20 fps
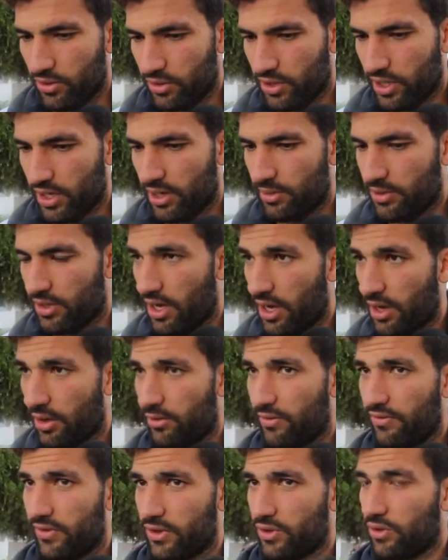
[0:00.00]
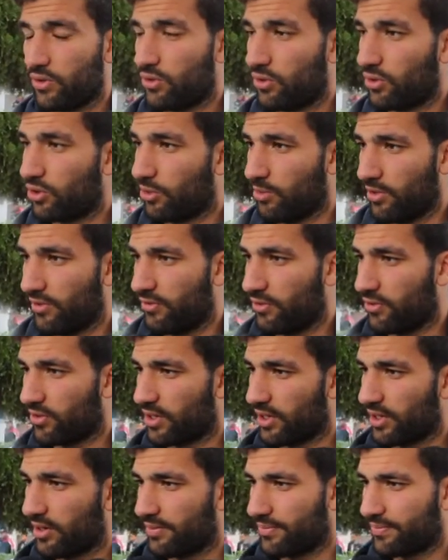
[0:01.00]
شاء الله باش نحضروا الفاز روتور كوم الفو ان
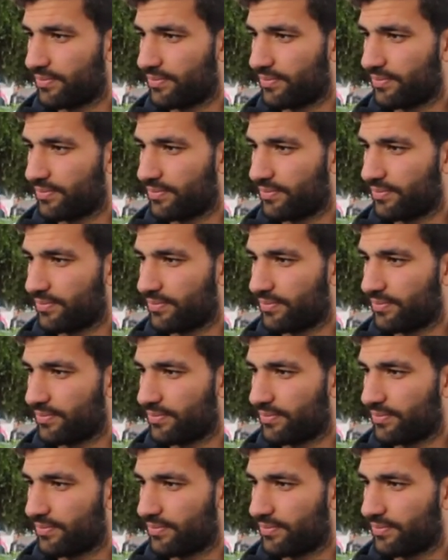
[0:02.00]
شاء الله